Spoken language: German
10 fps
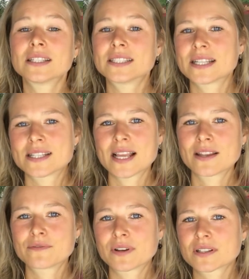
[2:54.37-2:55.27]
ich esse
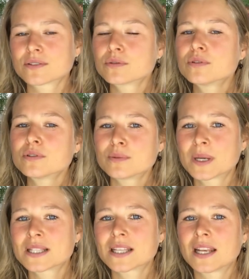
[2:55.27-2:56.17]
einfach so über
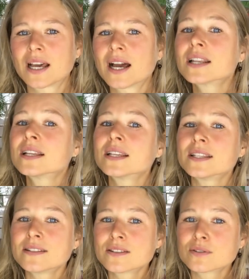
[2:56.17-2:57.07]
einen Salat,
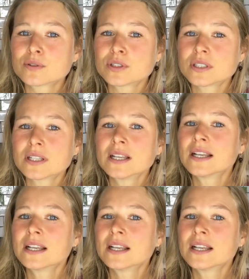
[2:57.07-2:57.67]
in Sushi,